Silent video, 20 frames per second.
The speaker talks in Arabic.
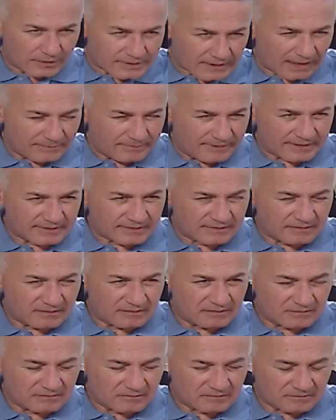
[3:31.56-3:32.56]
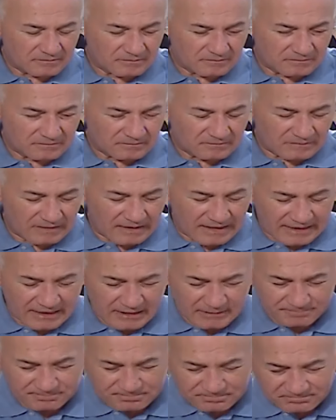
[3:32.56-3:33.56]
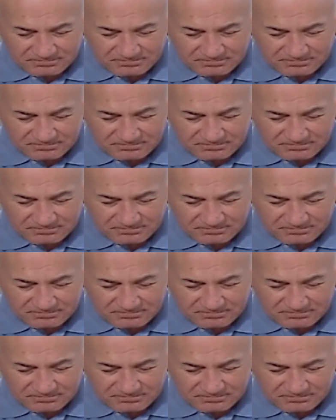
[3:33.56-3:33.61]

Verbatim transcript: بص يا عباس انا